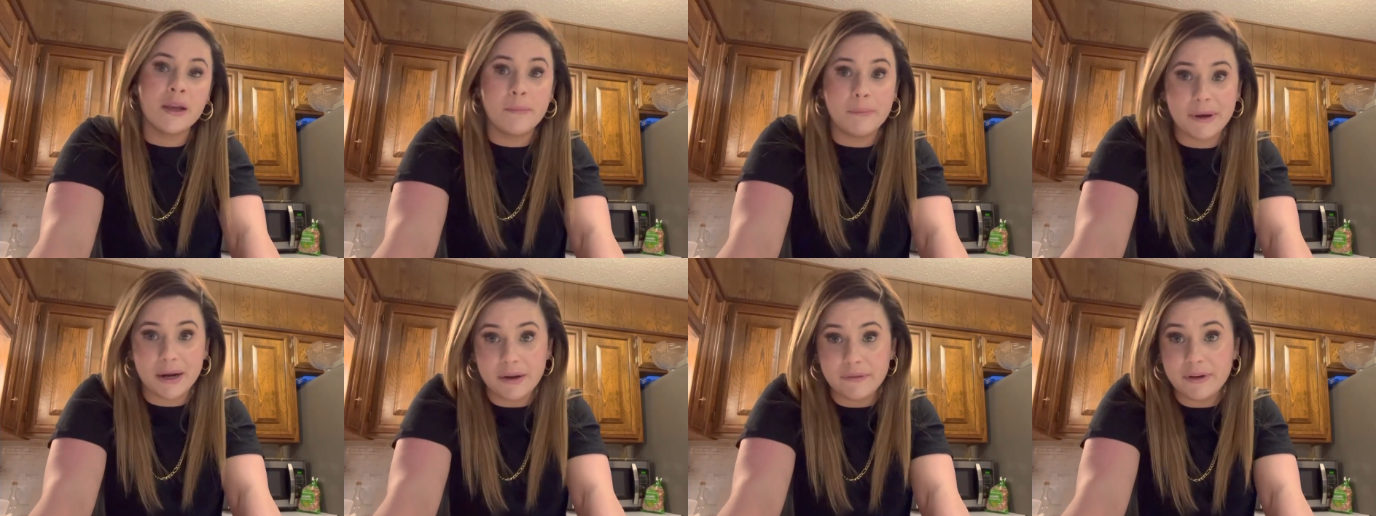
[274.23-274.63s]

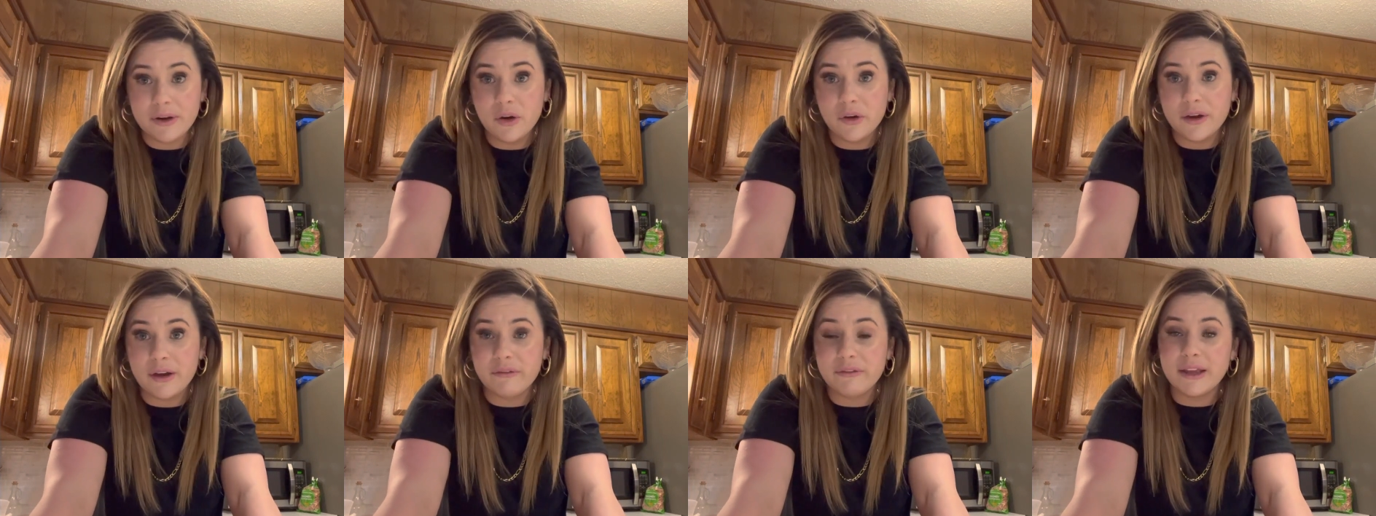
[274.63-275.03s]
para ver
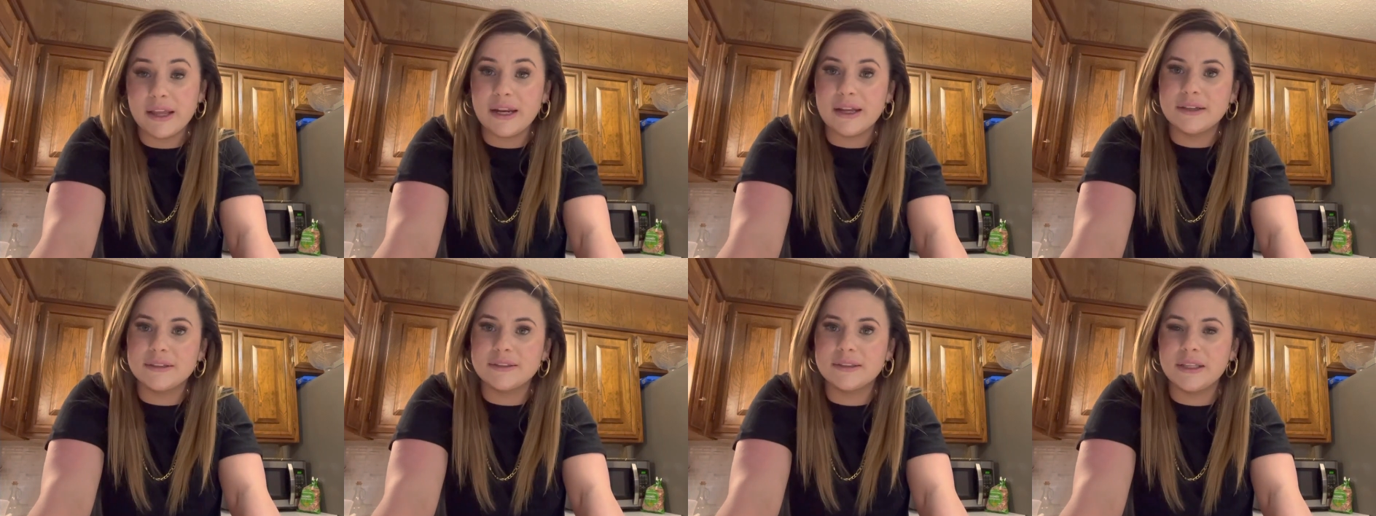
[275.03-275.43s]
lo que había
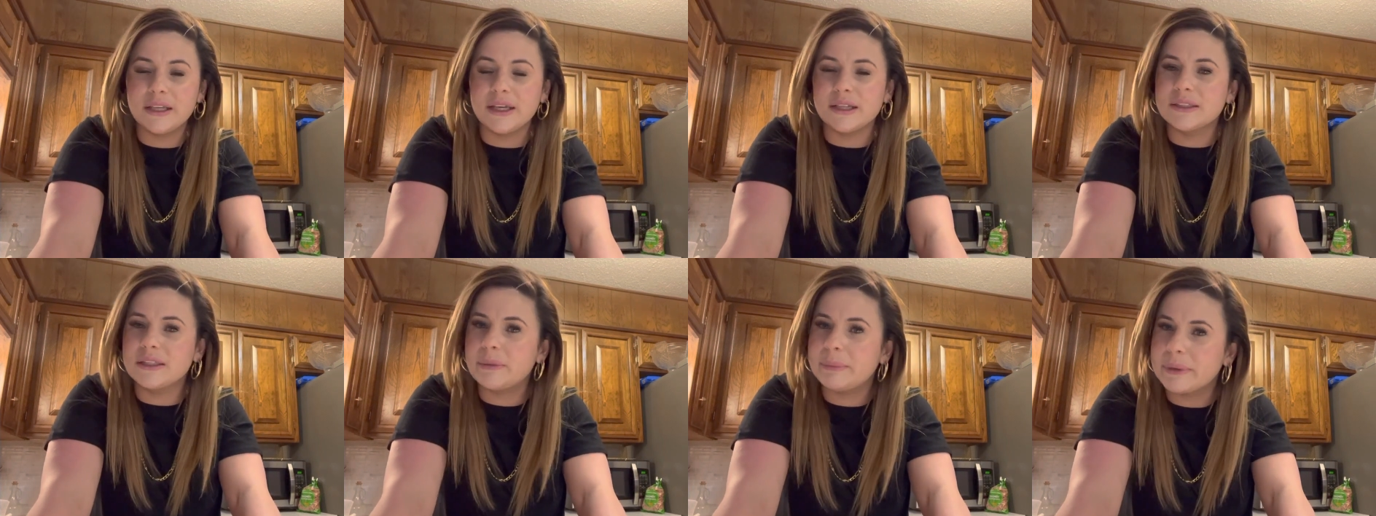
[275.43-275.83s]
en las
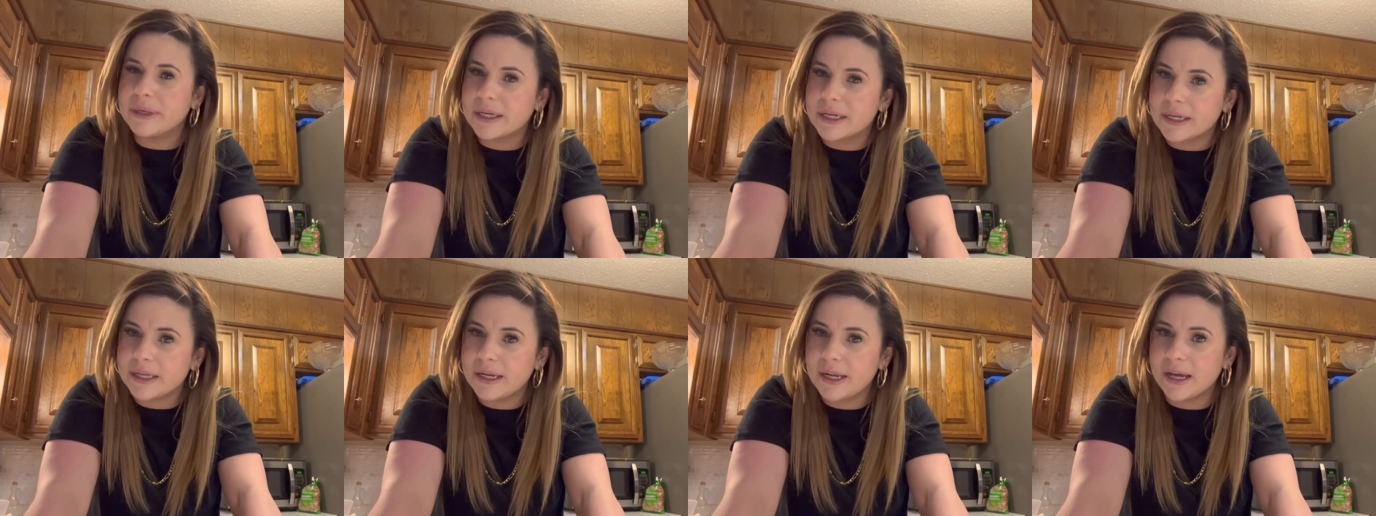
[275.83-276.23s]
tiendas,
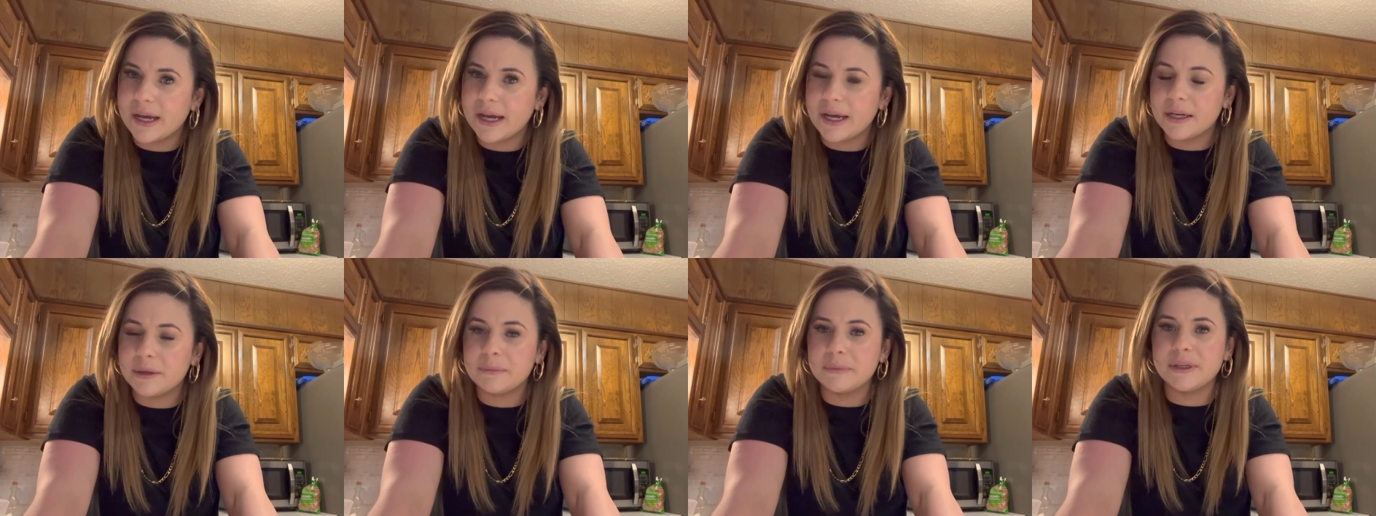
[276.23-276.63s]
para
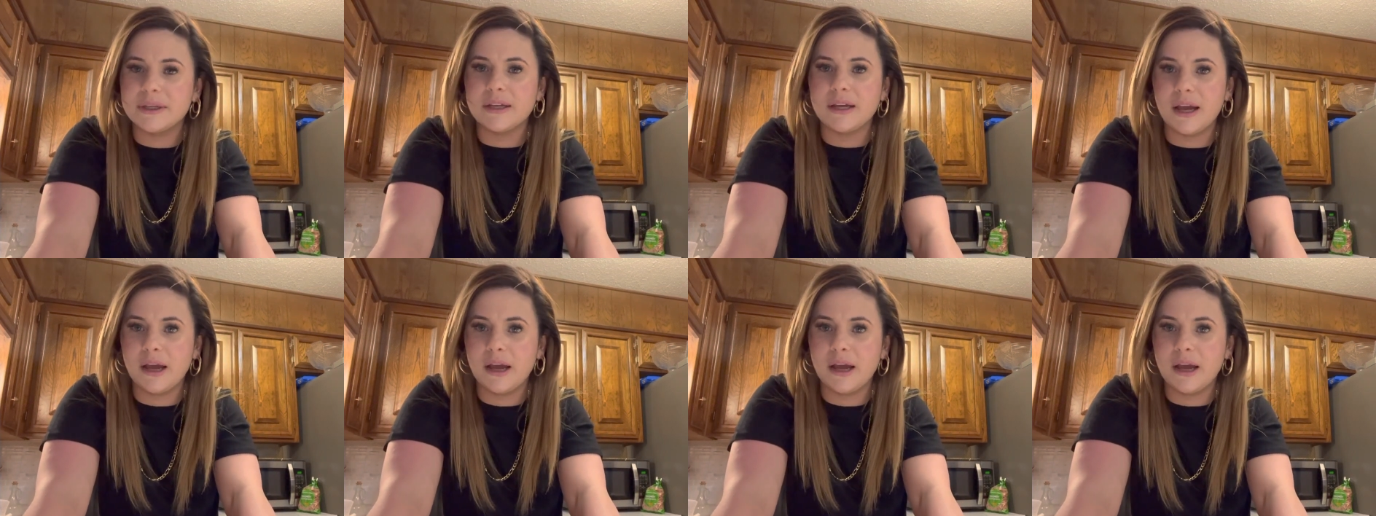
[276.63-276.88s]
relajarme.